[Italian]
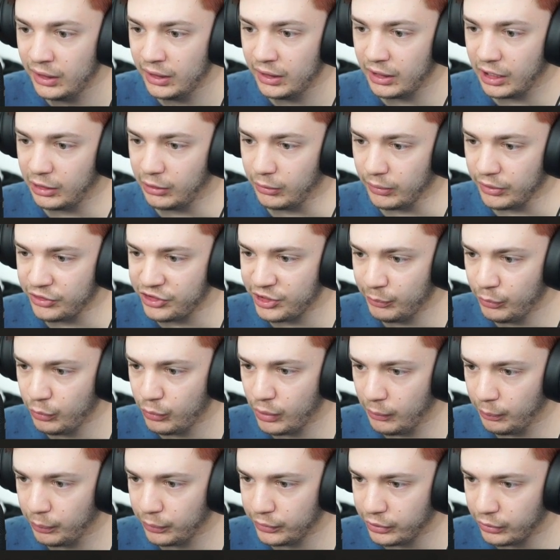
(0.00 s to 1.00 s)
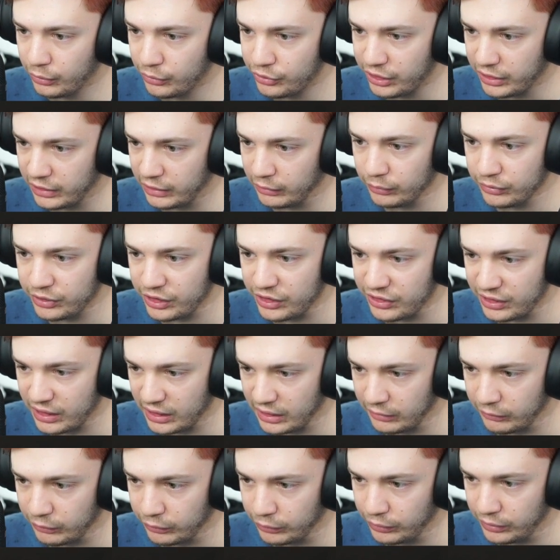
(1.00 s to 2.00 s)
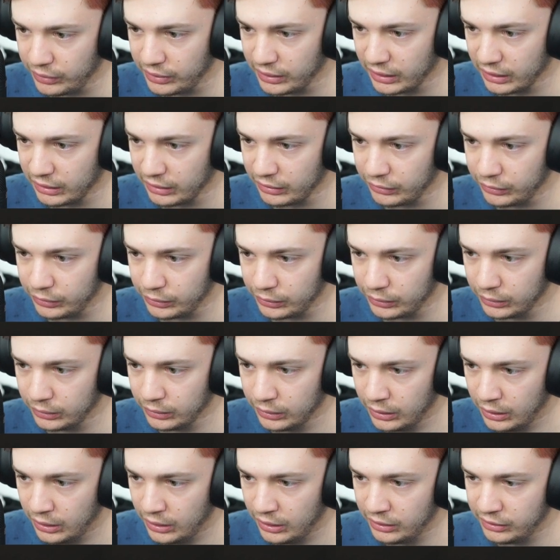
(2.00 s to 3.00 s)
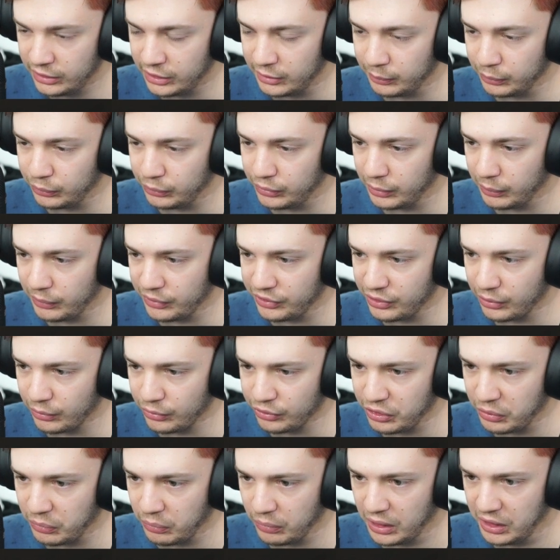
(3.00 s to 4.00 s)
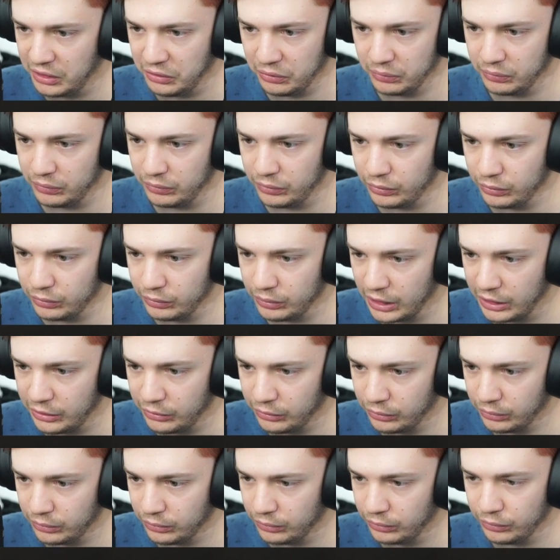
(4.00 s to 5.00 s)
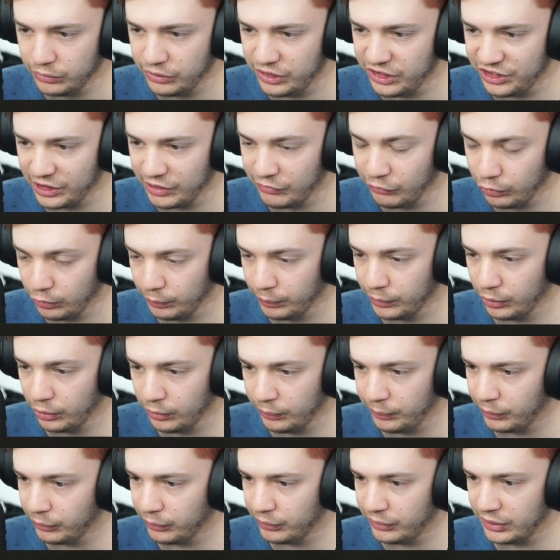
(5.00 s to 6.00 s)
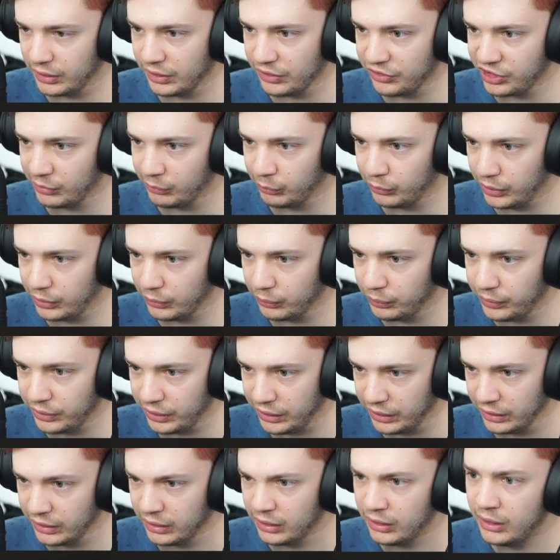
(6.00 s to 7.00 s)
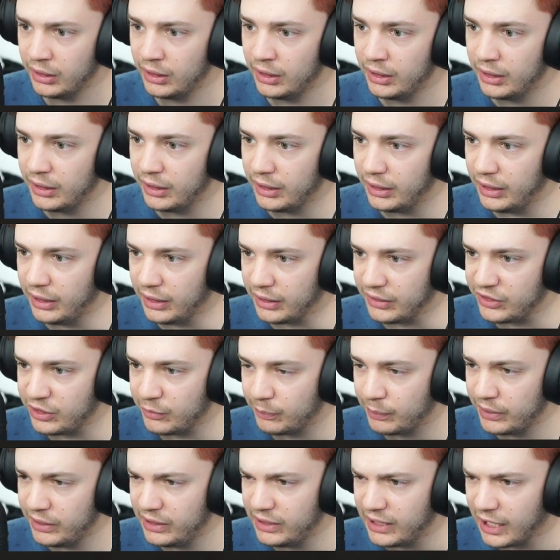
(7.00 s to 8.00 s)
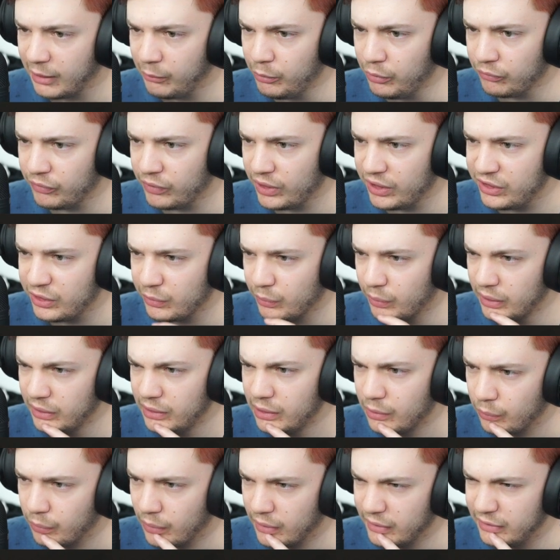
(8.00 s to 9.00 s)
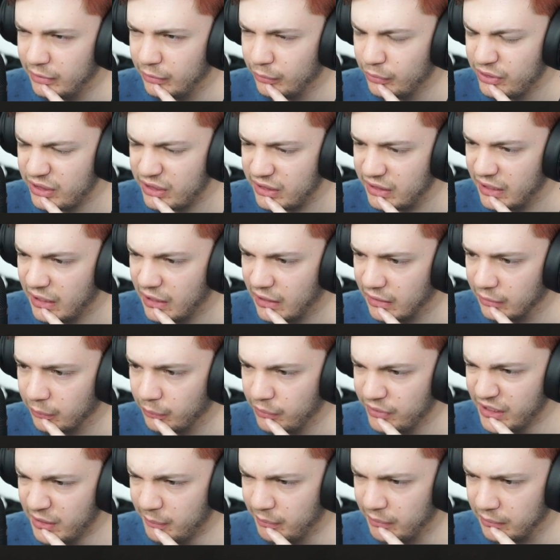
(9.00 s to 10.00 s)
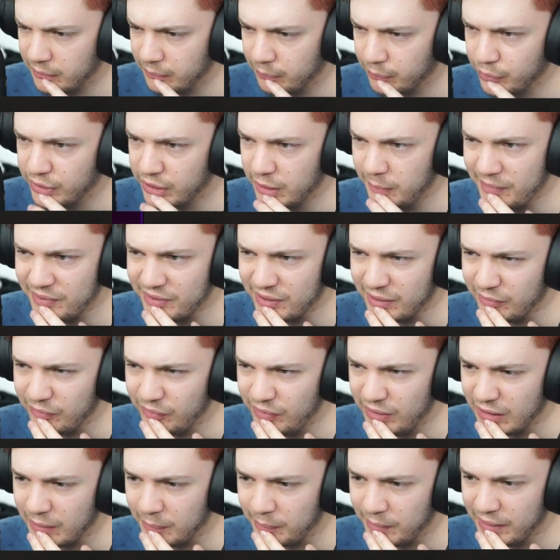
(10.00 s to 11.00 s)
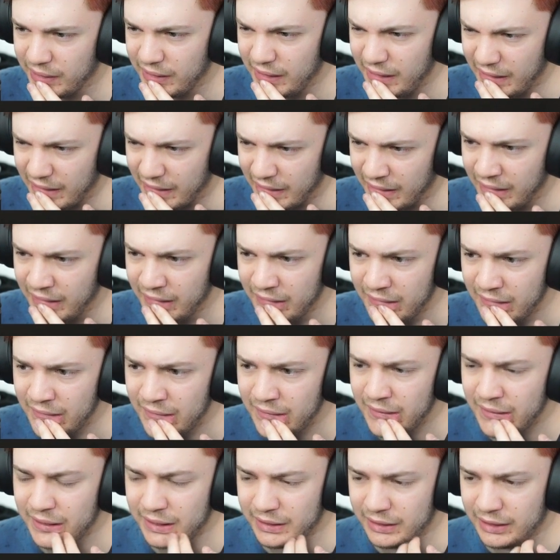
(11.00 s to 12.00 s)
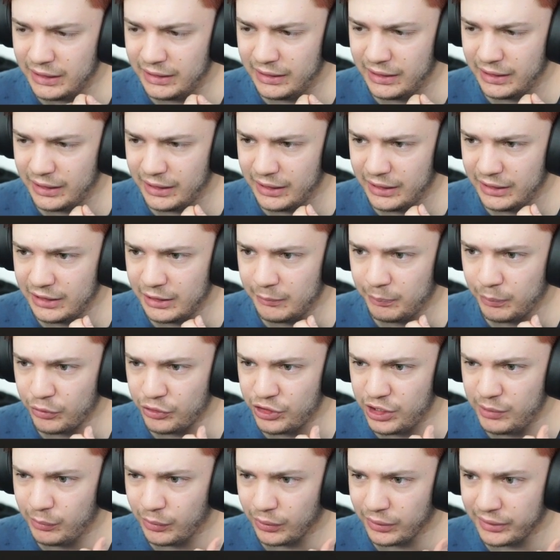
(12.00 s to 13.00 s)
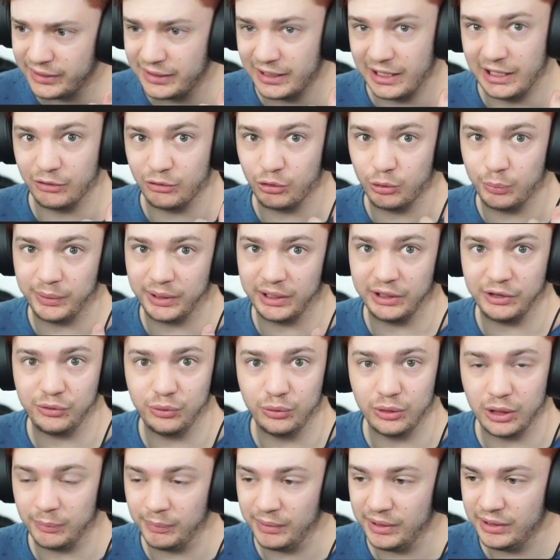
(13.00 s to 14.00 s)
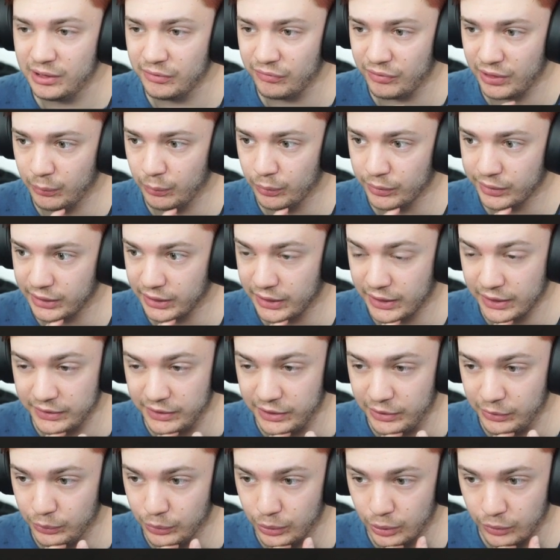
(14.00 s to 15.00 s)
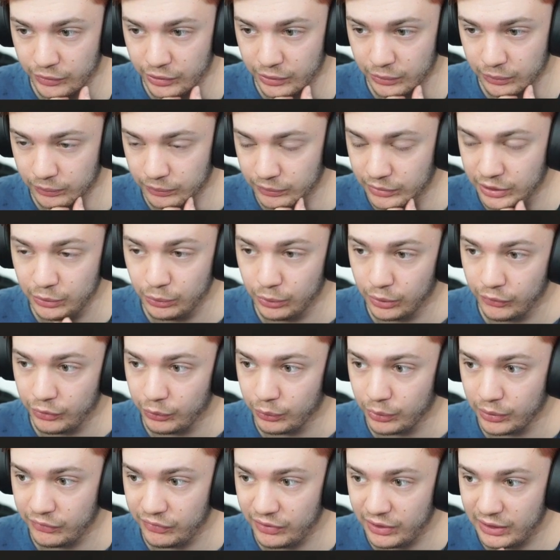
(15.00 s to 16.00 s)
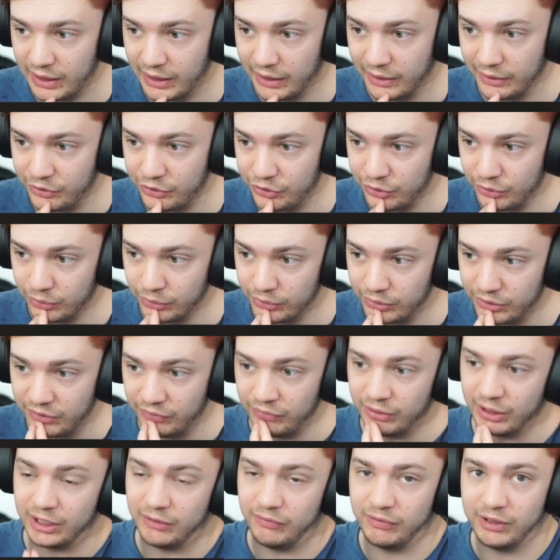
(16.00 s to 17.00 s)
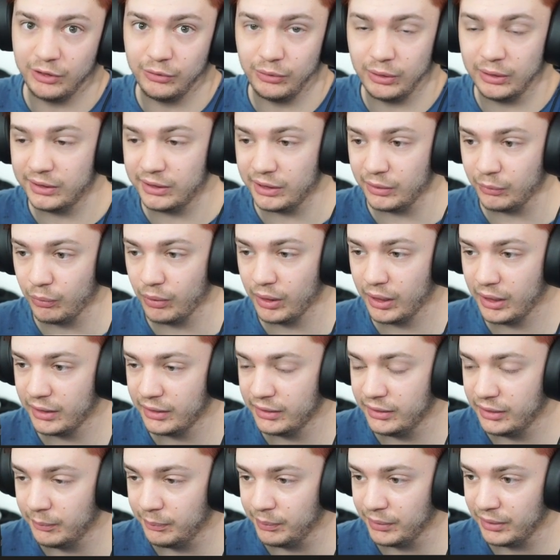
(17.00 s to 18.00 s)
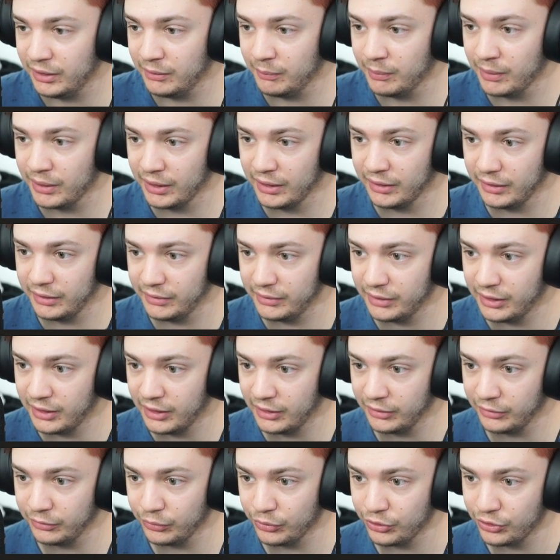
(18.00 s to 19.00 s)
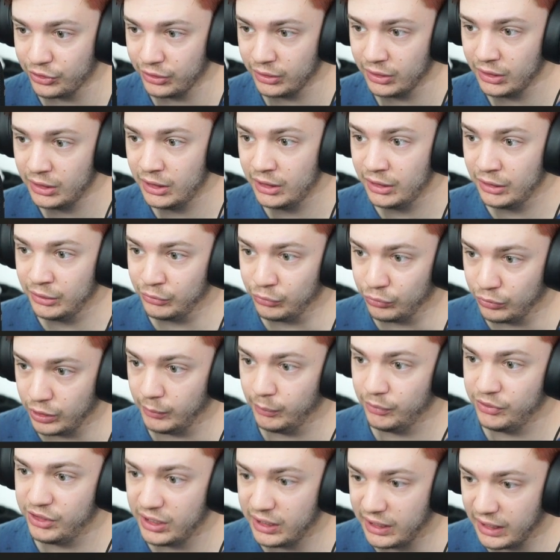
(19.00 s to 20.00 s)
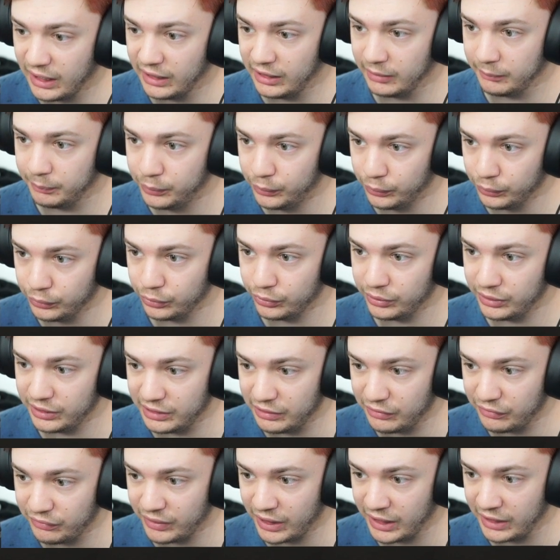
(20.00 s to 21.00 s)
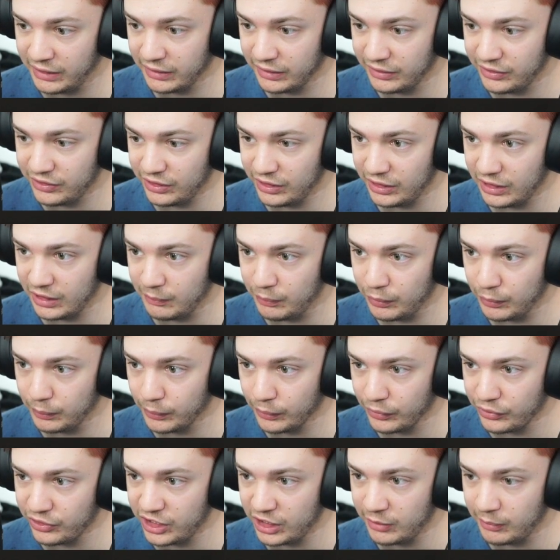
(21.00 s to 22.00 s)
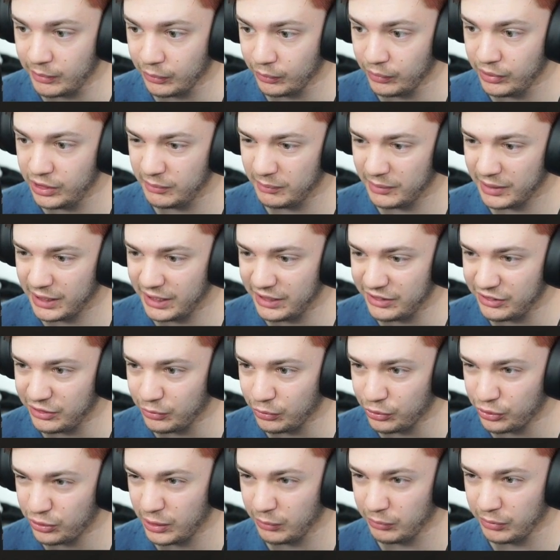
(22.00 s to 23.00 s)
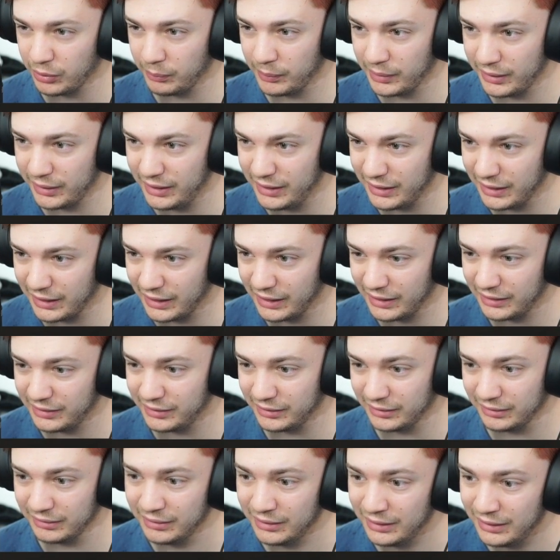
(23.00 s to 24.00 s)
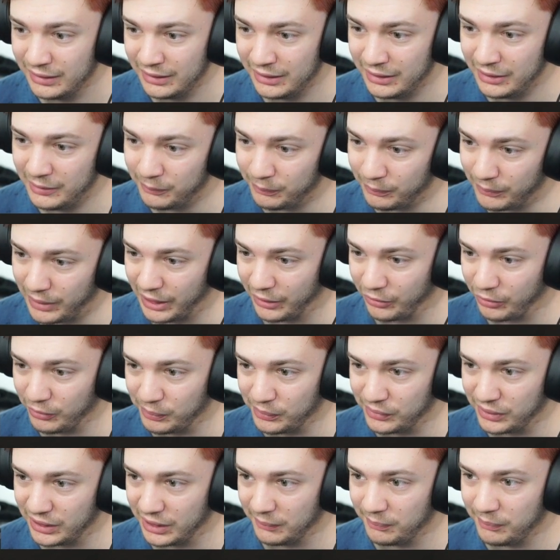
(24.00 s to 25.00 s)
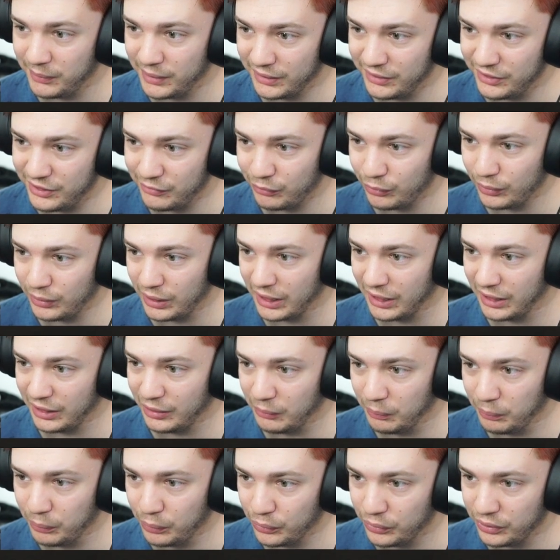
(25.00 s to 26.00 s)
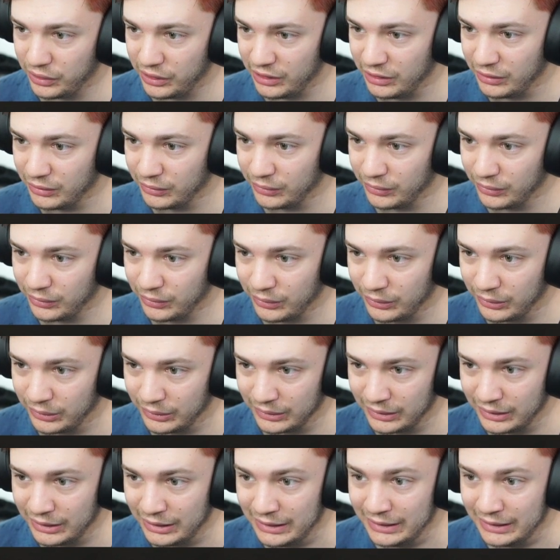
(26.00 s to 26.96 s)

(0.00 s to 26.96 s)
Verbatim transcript: Allora, lasciamo qua un po' di cose che non ci servono intanto tipo tutte queste cose qua non, non, hanno, non ci servono proprio, quindi lasciamole qui. E ci prendiamo invece, guarda qua, dell'ossidiano. Questa potrebbe servire perché nel, nel prossimo attacco, perché sicuramente verremo attaccati di nuovo, in, di nuovo in quel villaggio, arriveranno altre guardie per liberare Thanos, dovremo cercare appunto di difendersi il più possibile. Quindi magari se costruiamo una barricata, ecco, potrebbe agevolare un pochino